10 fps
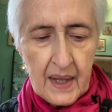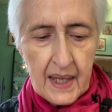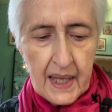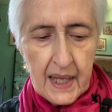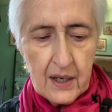
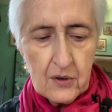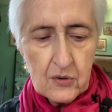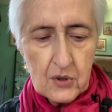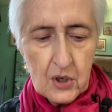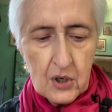e
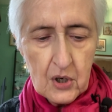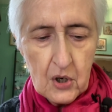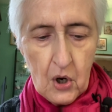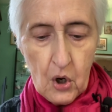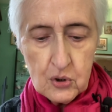con eh,
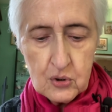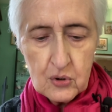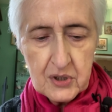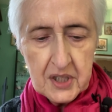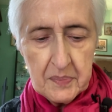
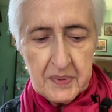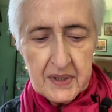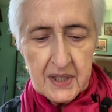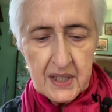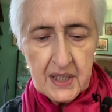otto tipi
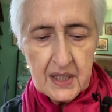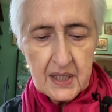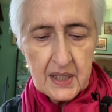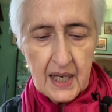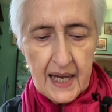di
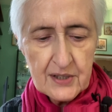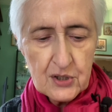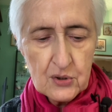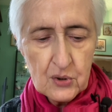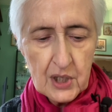eh,
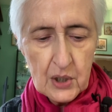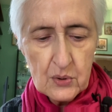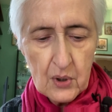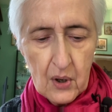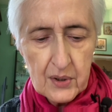acido
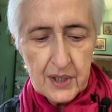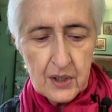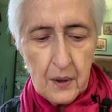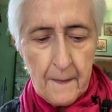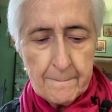
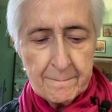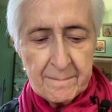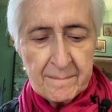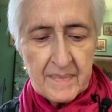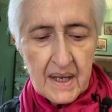ialuronico
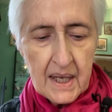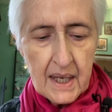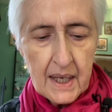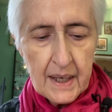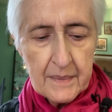
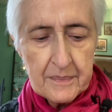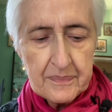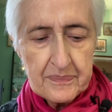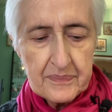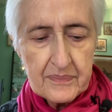
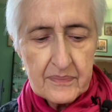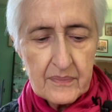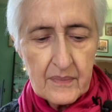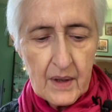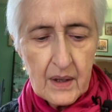
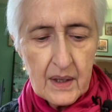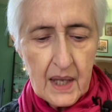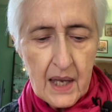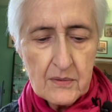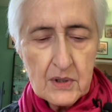Ehm, è,
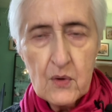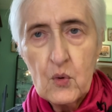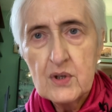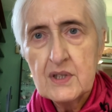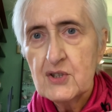è una
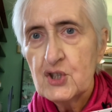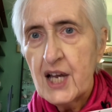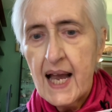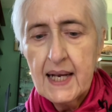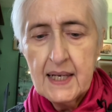water
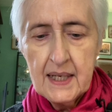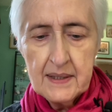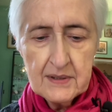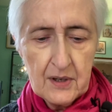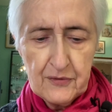
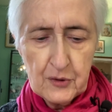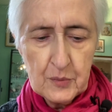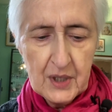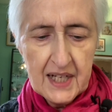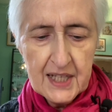gel, è una
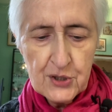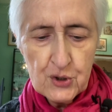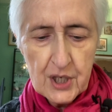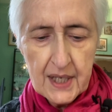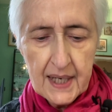formula
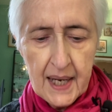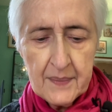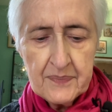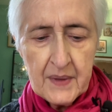leggera